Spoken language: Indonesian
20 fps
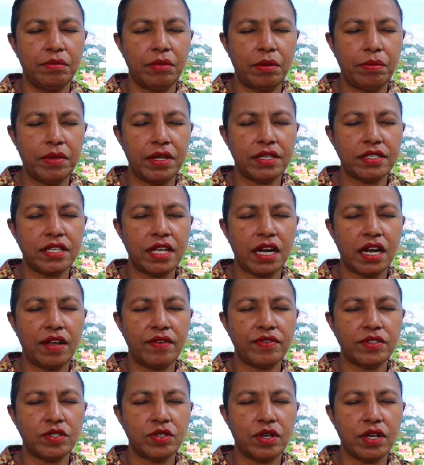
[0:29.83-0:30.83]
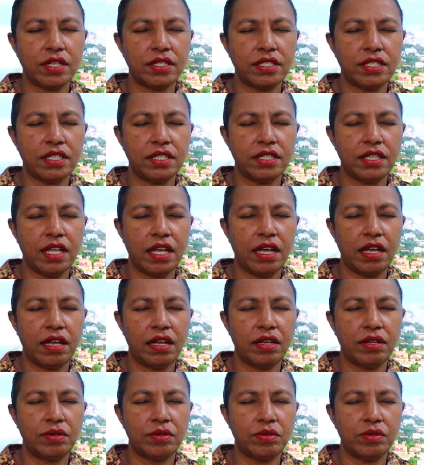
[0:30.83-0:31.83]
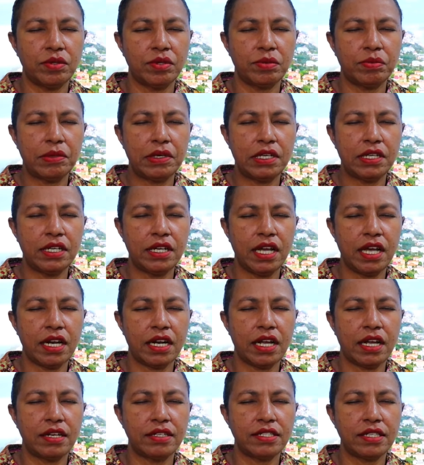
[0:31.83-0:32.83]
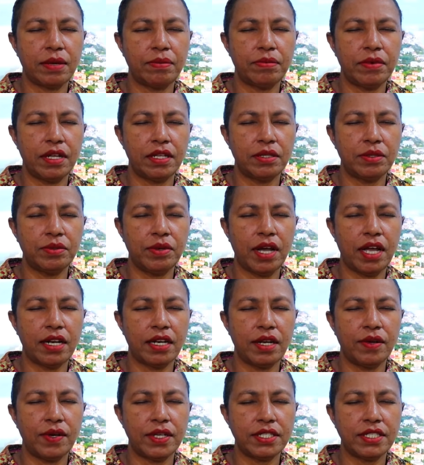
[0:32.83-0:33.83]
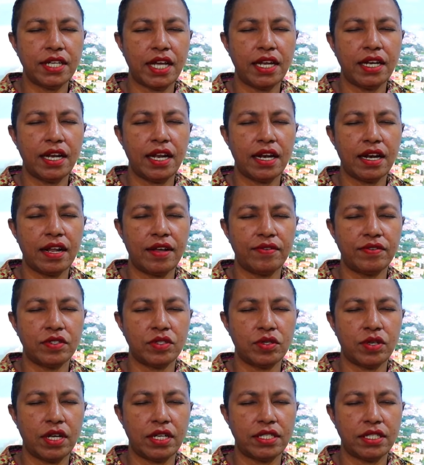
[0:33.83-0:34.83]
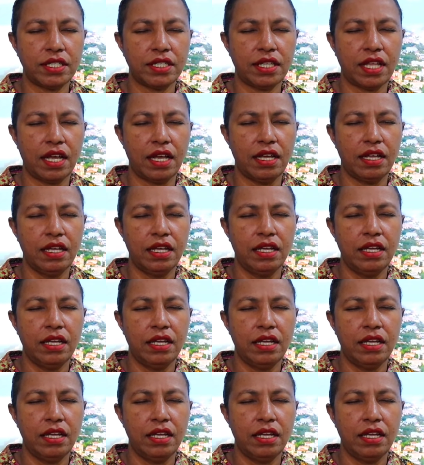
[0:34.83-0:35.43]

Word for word: pemirsa Klaus Sukacita, untuk mendengarkan sabda Tuhan lewat channel Klaus Sukacita.